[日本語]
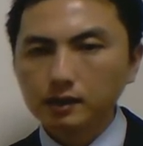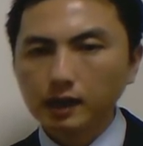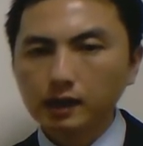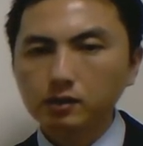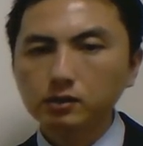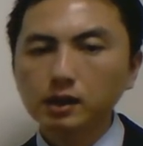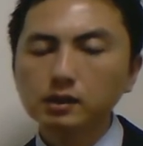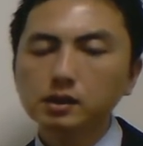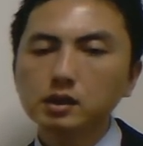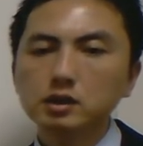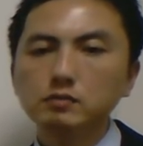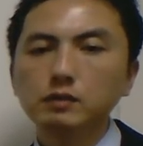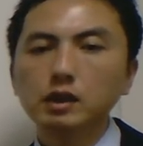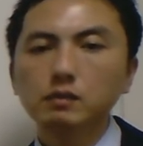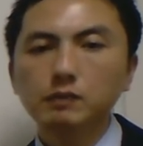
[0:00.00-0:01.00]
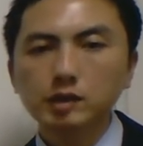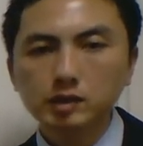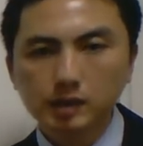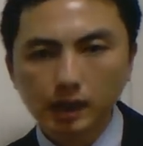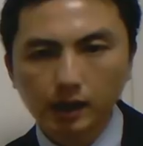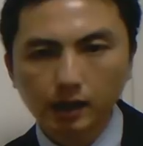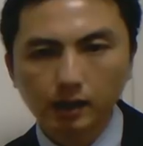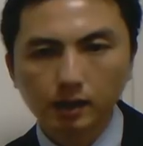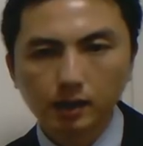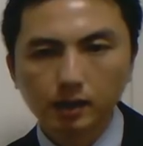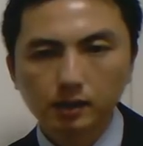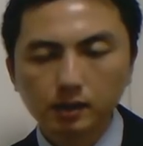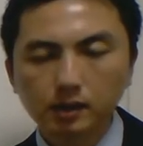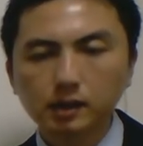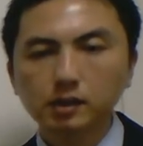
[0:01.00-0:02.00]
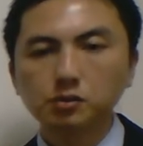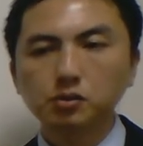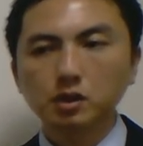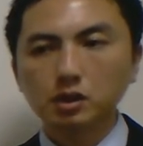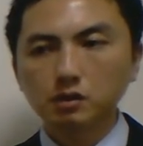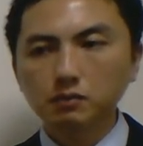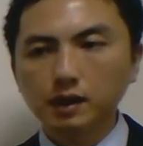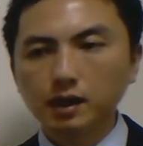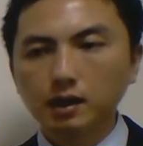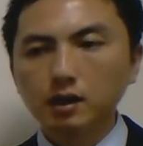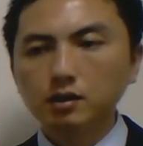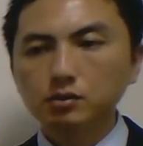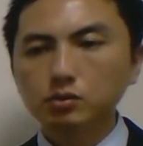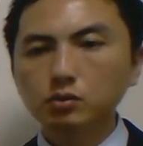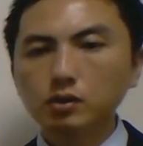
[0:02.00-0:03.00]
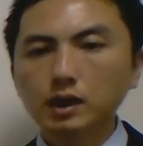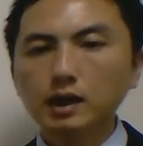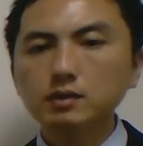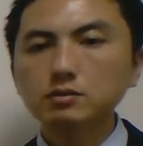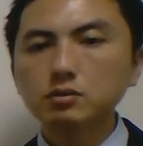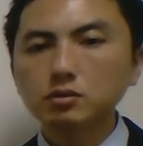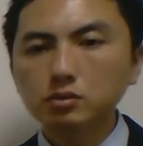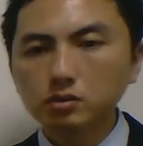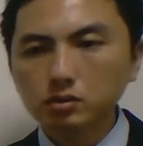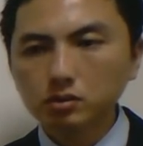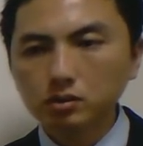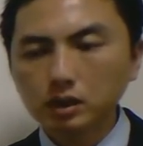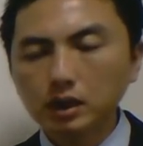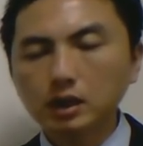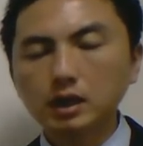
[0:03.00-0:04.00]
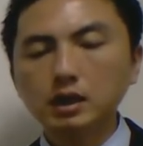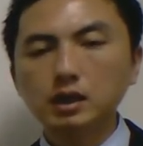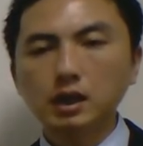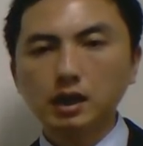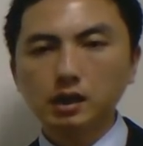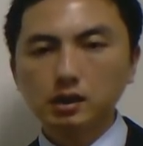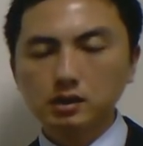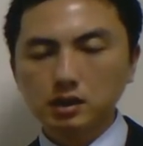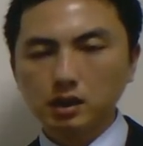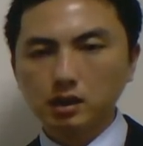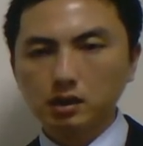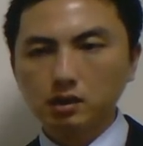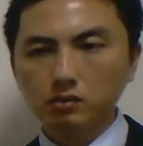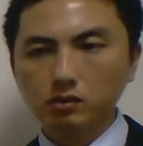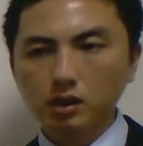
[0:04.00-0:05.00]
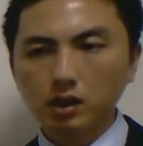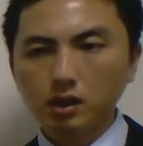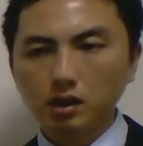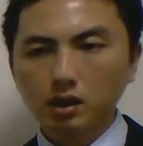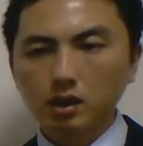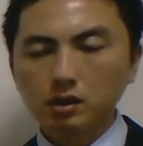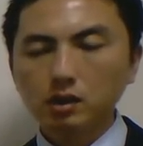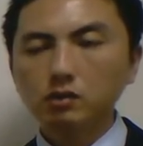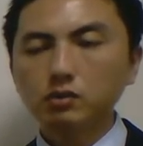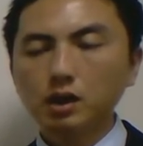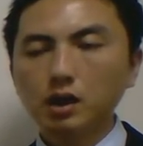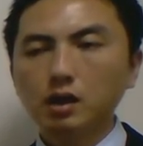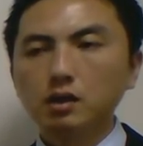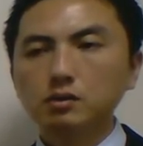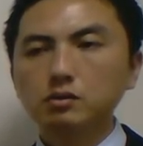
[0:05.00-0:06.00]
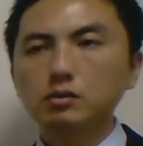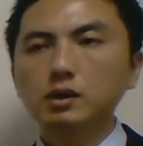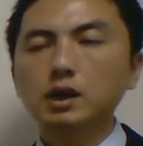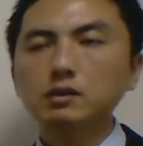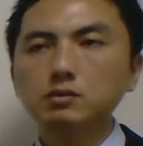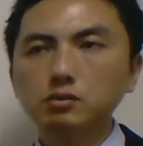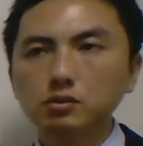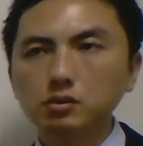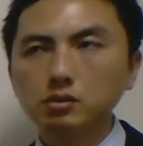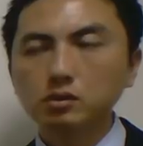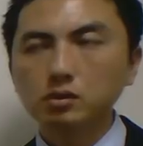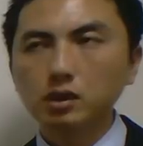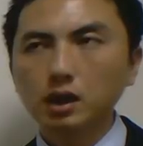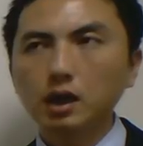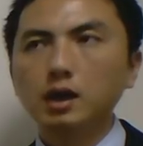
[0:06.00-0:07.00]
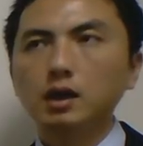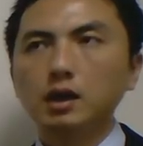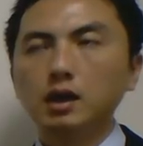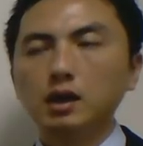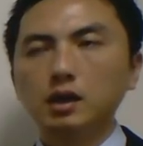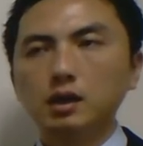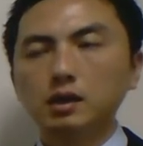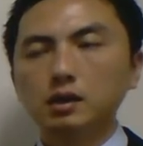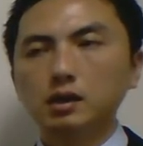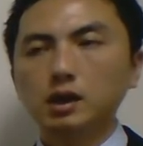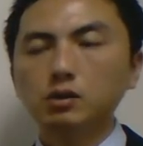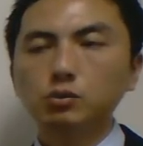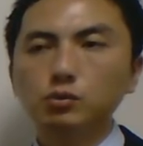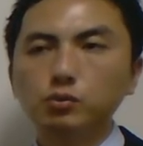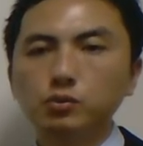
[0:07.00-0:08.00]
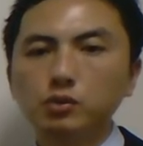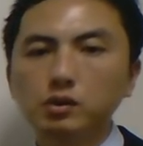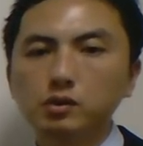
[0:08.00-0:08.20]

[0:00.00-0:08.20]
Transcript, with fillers: 亡くなってしまいました。ってなった時には、その家族に聞いていかなくちゃいけないので、なので、その家族が、えー、過去の